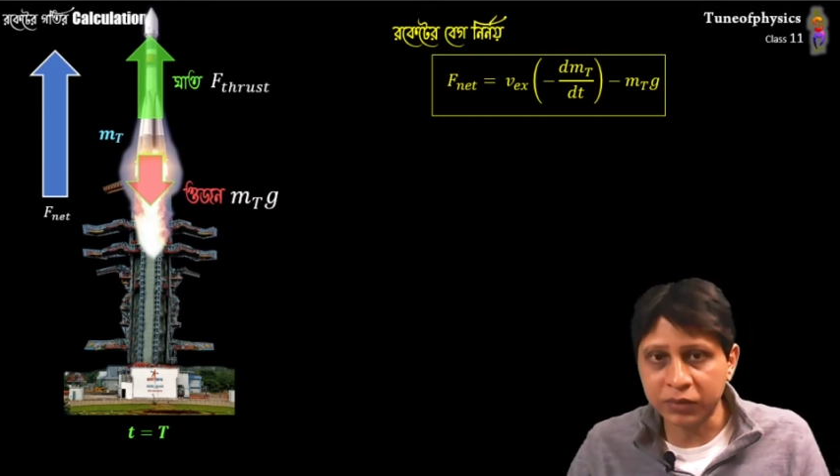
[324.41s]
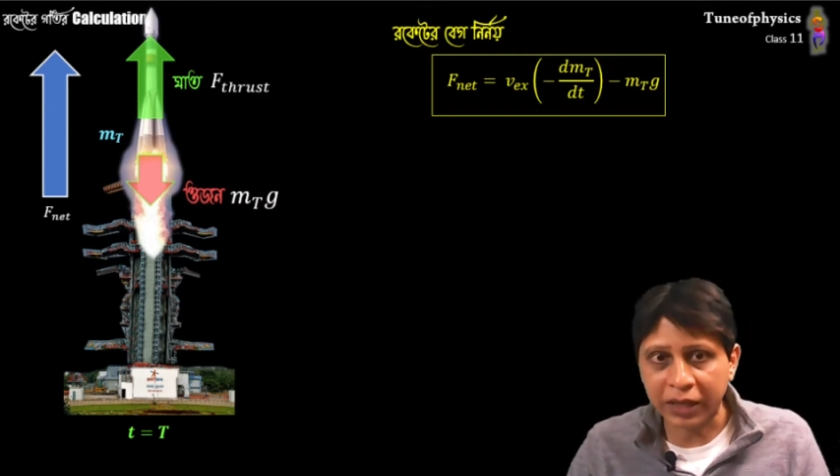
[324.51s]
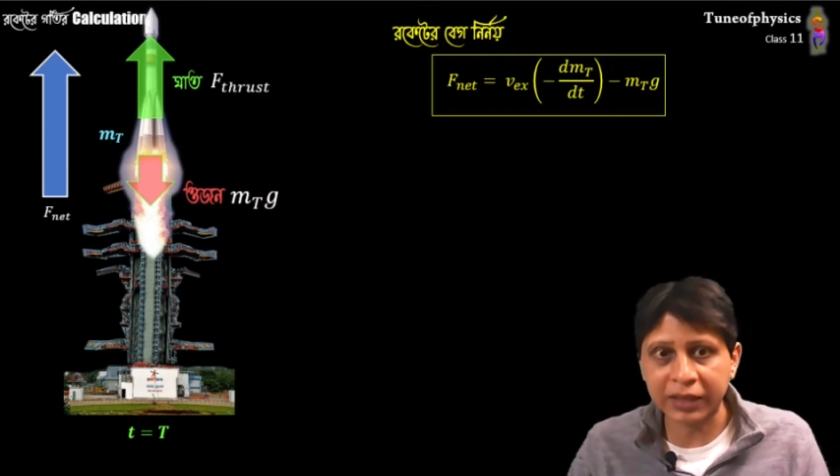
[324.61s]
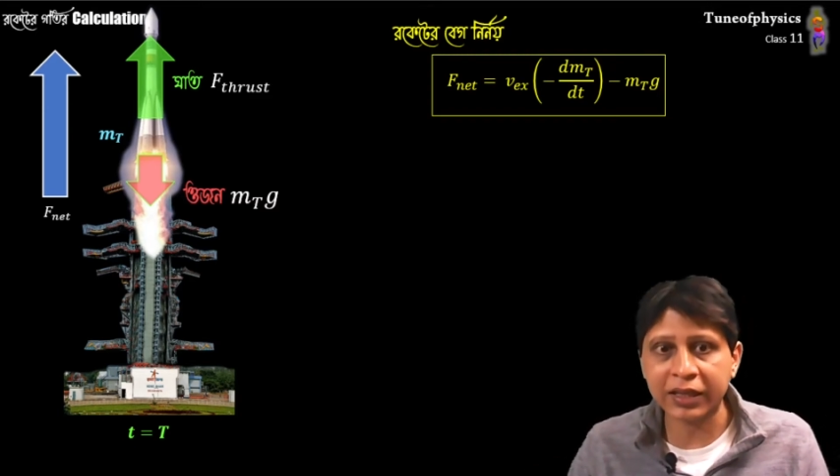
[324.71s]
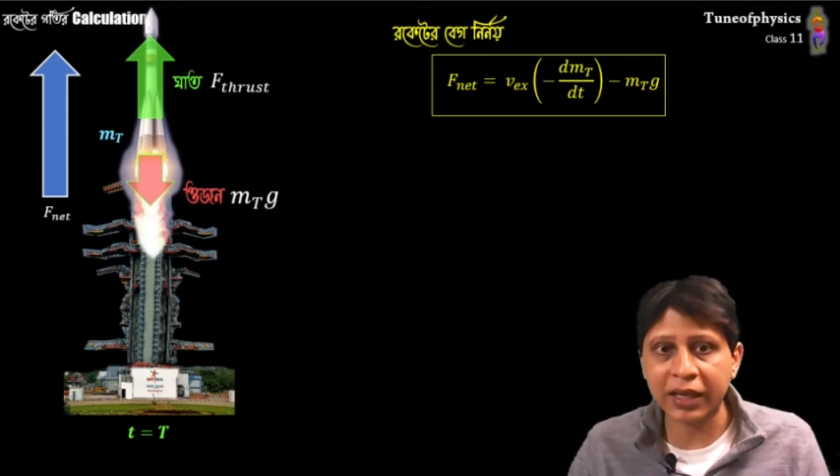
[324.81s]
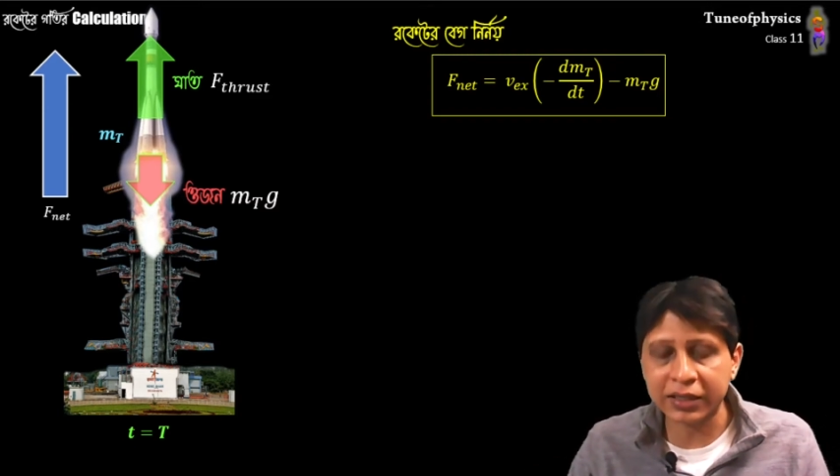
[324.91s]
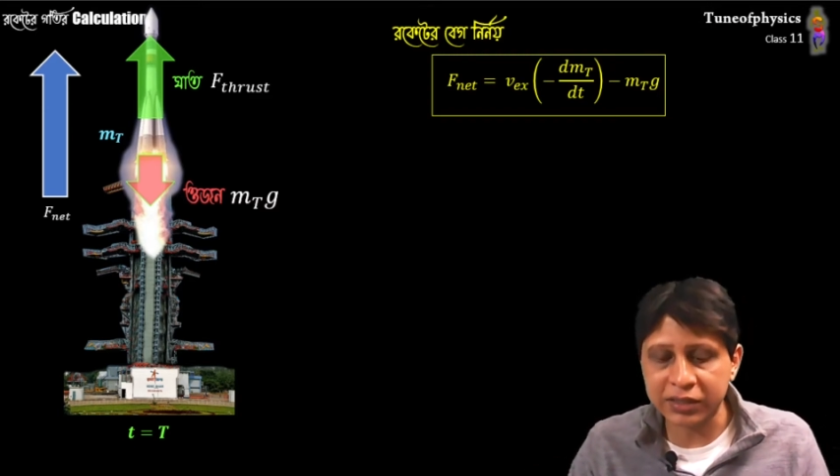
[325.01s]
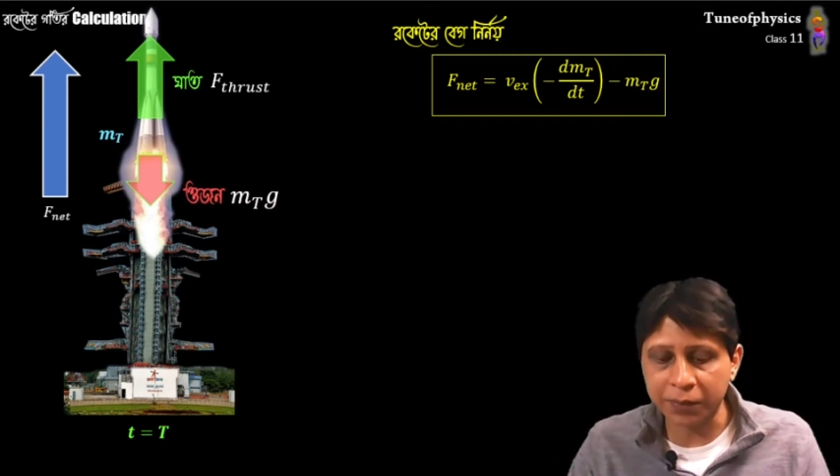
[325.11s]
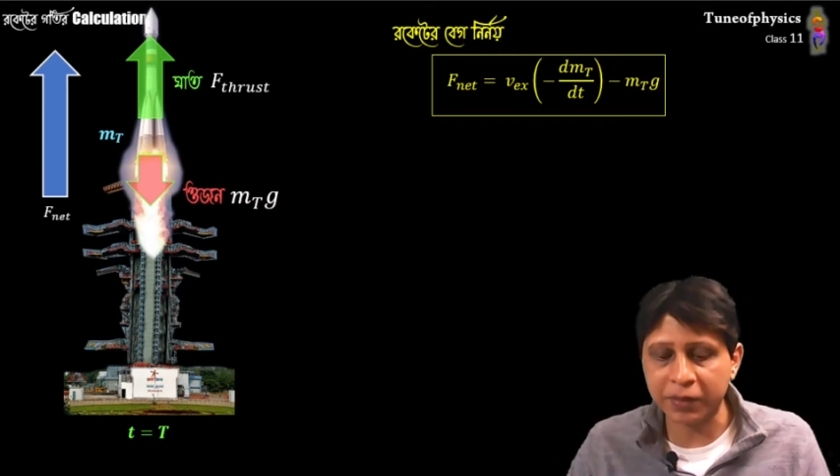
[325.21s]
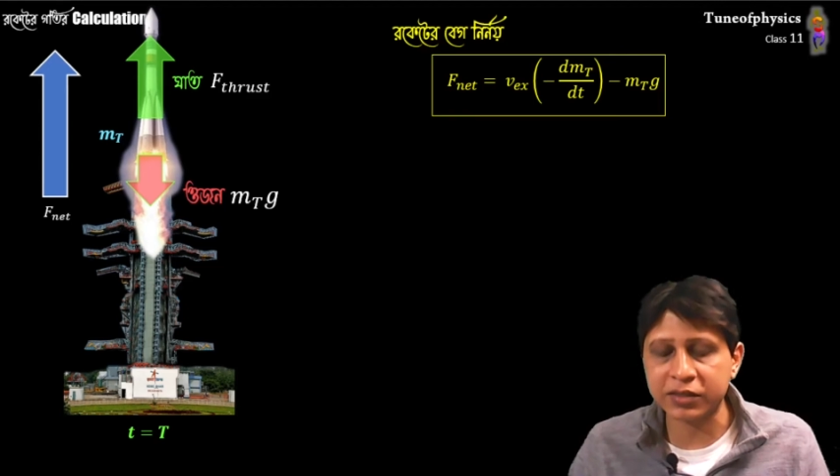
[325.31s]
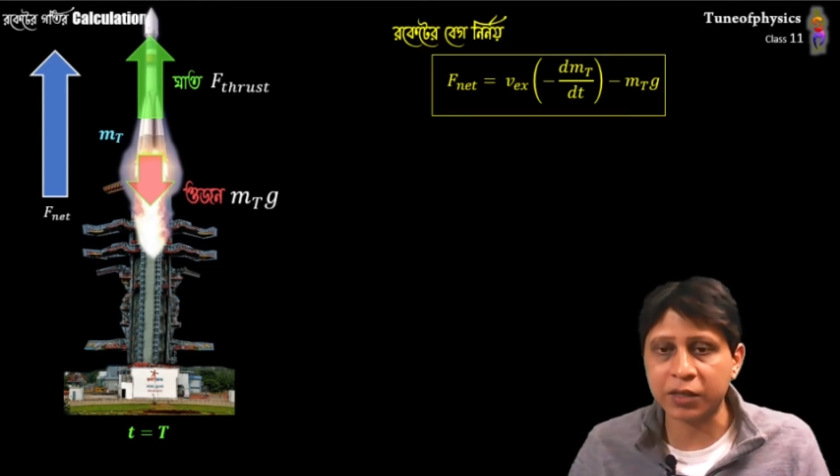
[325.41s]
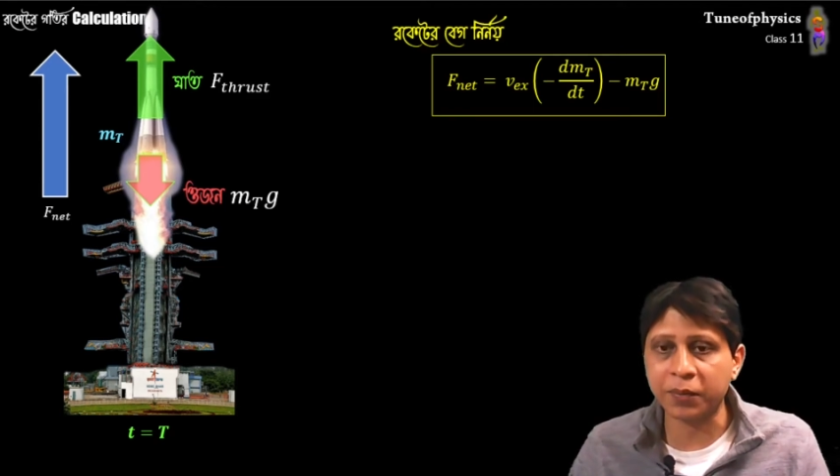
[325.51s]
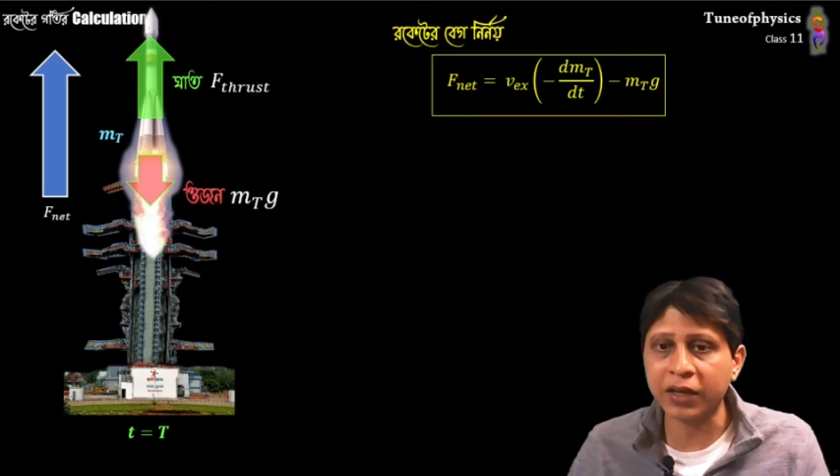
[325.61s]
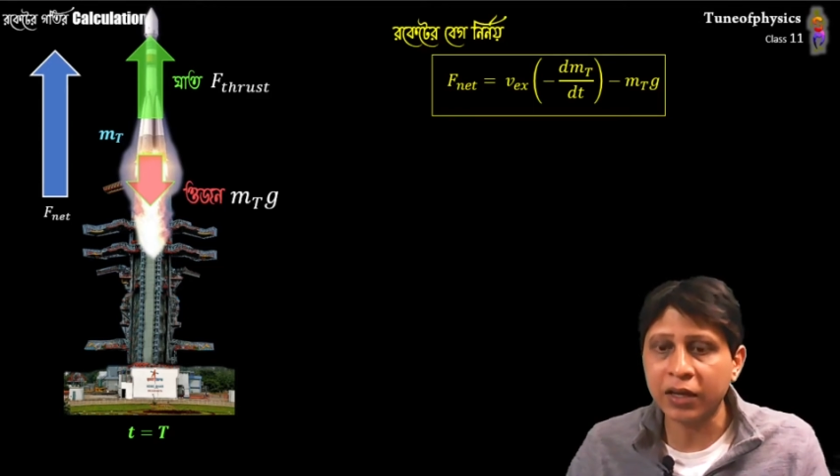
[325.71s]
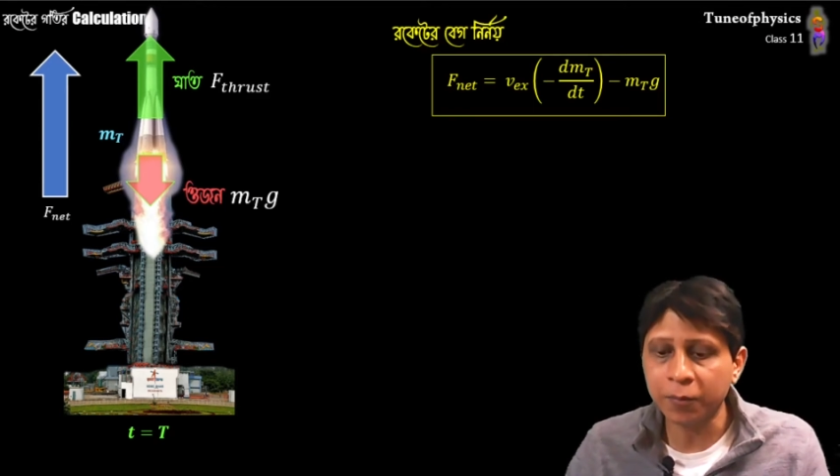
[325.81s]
তার থেকে স্টেপে স্টেপে